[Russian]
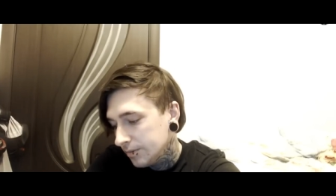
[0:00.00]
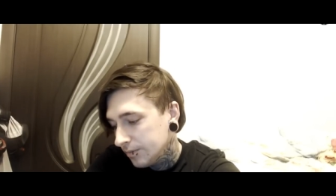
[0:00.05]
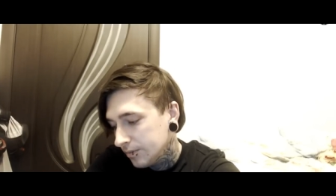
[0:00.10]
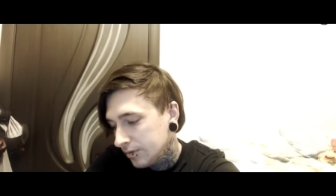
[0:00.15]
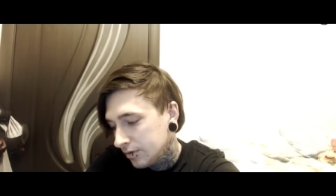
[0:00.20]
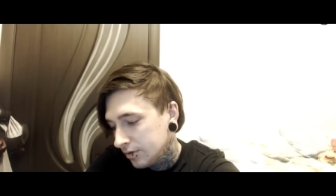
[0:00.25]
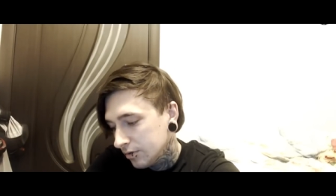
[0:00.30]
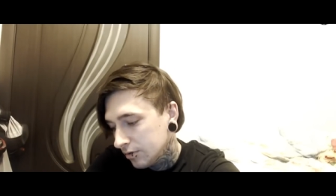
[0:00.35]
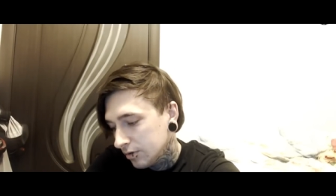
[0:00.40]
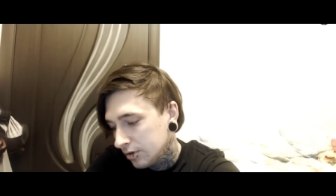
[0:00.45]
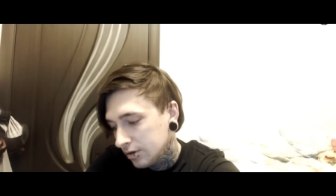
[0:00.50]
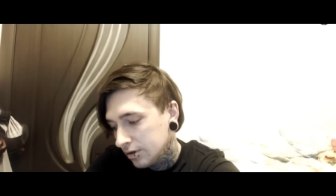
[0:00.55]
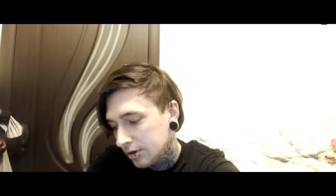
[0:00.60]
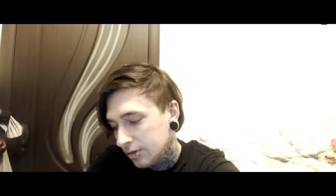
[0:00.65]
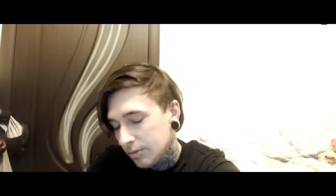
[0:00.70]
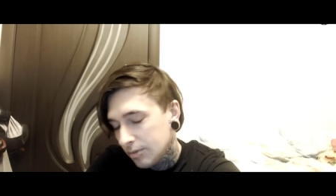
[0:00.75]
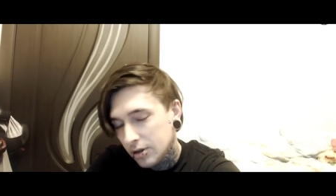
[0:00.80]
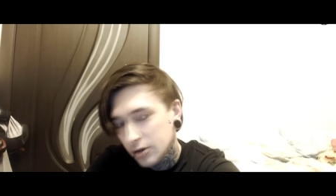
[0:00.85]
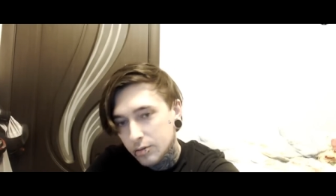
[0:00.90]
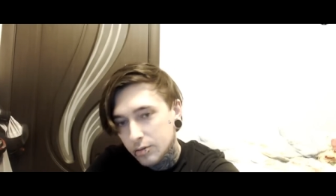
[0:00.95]
это прям вот
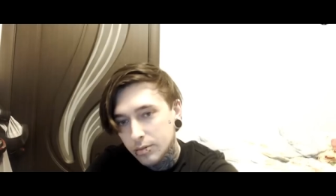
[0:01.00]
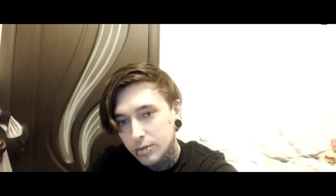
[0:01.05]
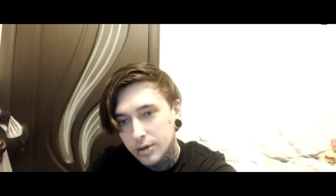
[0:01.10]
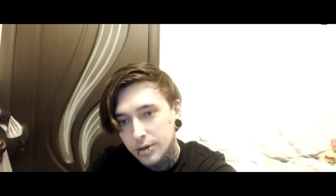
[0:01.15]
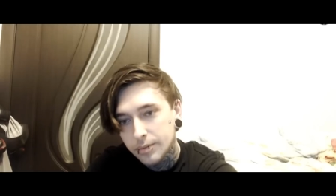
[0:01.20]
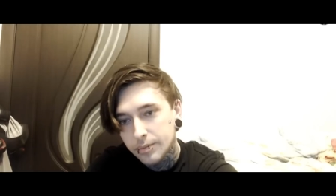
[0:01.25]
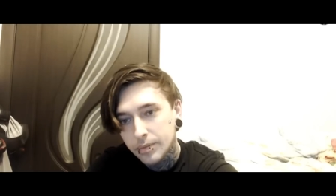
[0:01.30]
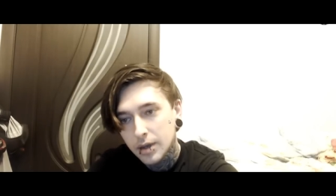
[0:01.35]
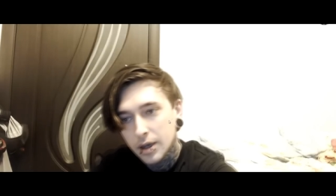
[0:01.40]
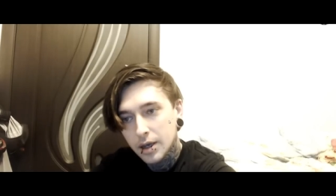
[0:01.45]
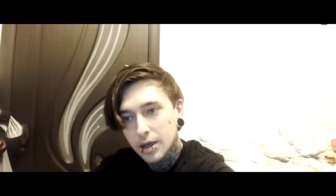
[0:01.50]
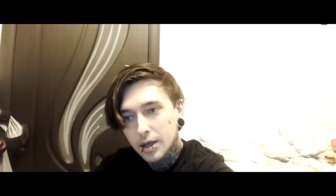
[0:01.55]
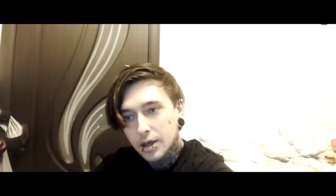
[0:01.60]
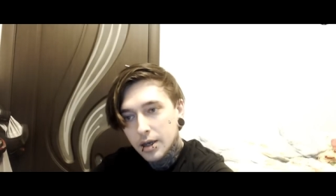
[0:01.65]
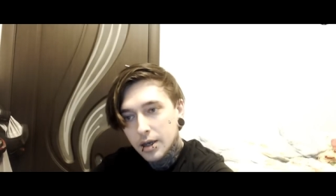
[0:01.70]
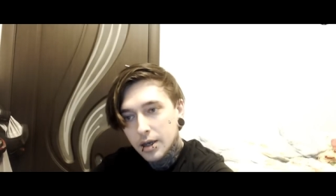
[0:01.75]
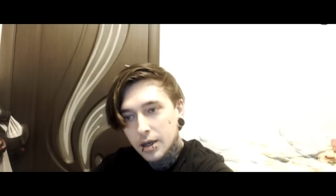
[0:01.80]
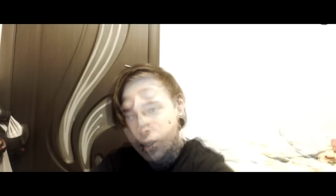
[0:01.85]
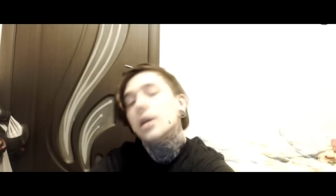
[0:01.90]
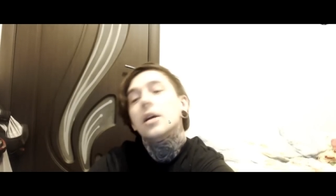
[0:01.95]
потом. на такие
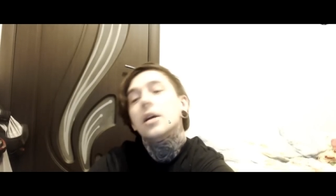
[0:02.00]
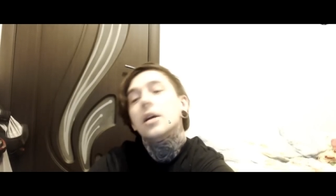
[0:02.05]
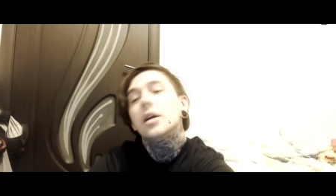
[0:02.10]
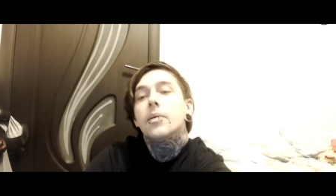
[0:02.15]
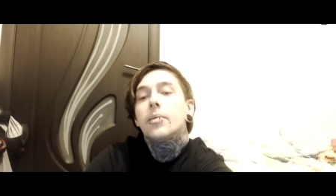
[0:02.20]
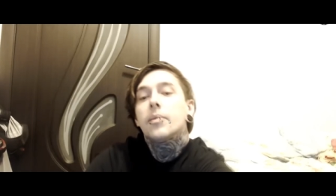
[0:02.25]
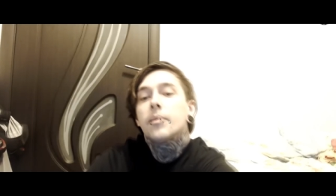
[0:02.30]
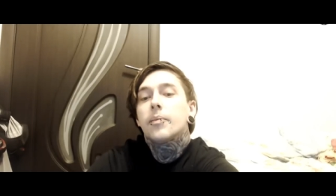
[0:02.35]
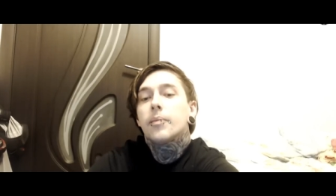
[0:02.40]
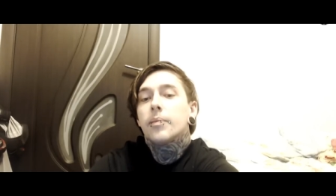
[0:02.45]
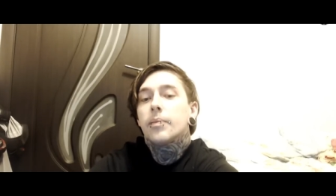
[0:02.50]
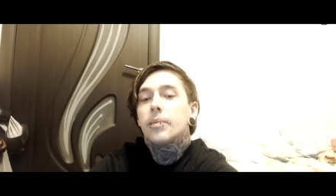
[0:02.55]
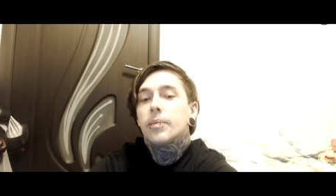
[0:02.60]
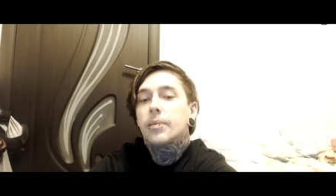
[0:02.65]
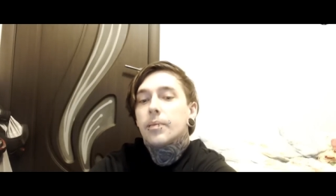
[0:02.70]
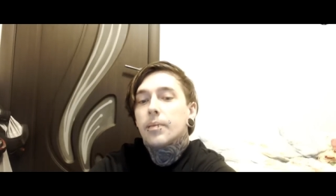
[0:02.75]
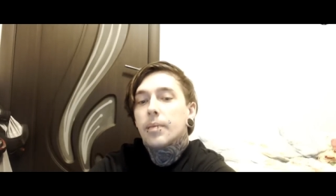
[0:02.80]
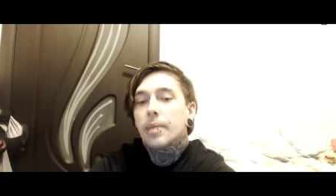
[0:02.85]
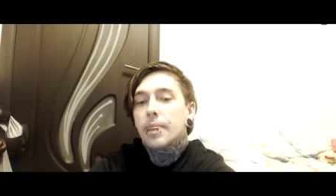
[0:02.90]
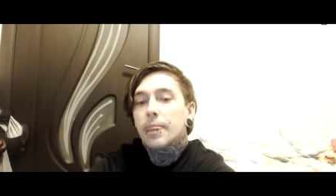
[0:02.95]
ролики
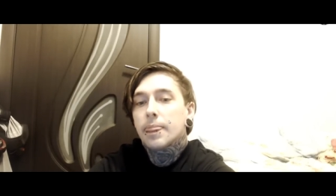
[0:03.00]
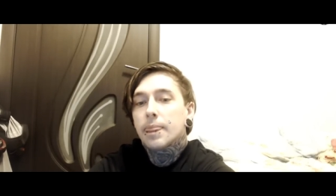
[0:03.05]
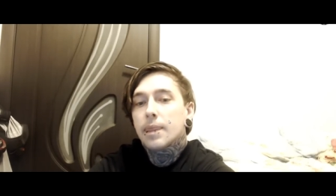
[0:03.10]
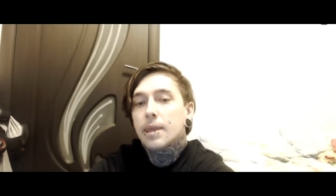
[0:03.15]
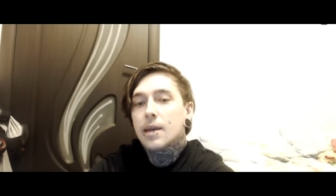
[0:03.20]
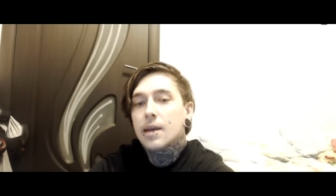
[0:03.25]
провокационные, да?